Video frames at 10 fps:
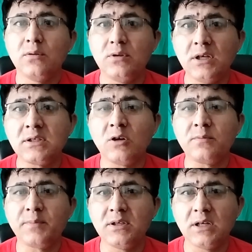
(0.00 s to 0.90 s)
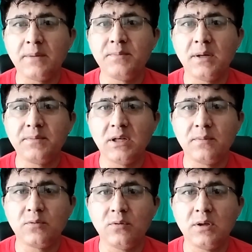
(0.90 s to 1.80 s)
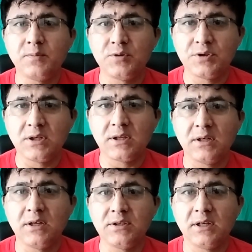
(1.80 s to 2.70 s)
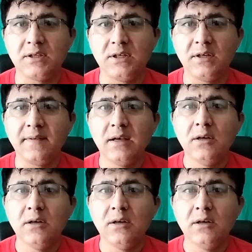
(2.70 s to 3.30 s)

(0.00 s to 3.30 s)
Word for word: तो ये साउथ पंजाब में अपने आप को रिपोजिशन करना चाहते हैं